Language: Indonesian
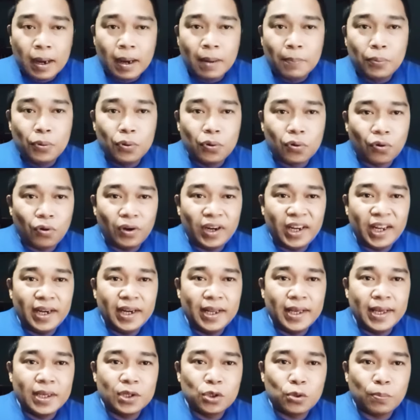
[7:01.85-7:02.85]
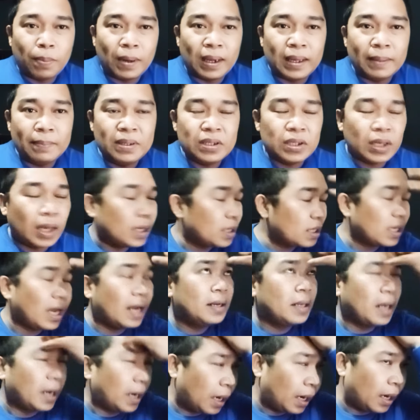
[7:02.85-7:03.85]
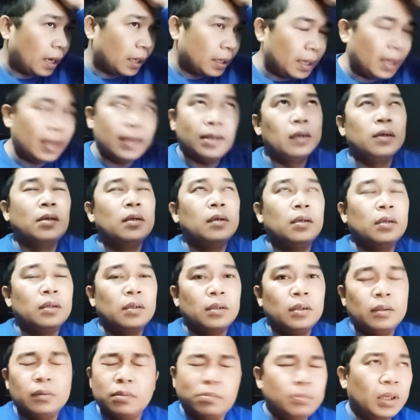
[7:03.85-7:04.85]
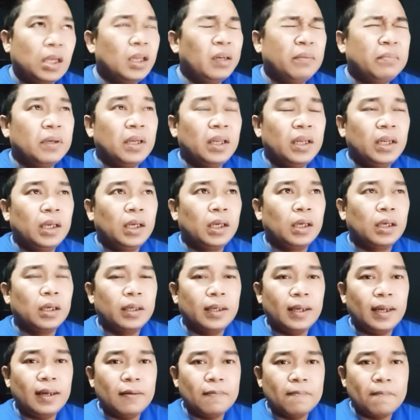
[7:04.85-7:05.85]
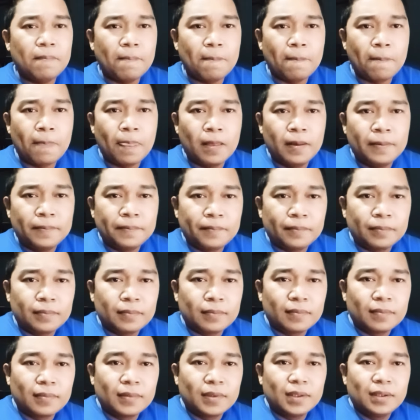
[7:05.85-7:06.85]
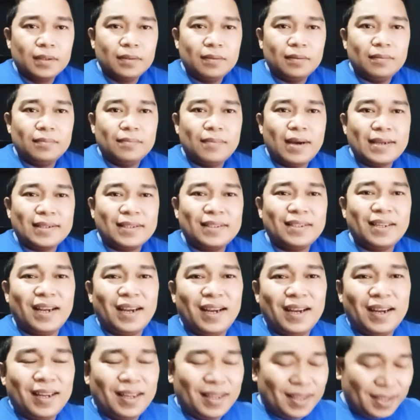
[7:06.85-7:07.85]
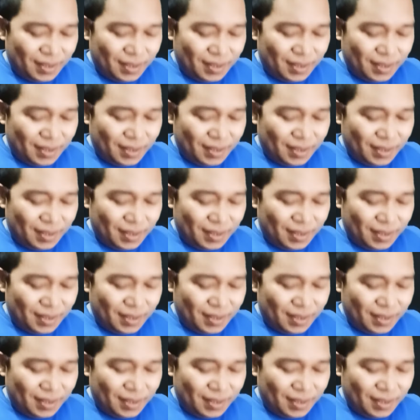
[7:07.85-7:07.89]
pukul ini supaya bisa sadar ya begini-begini ya masa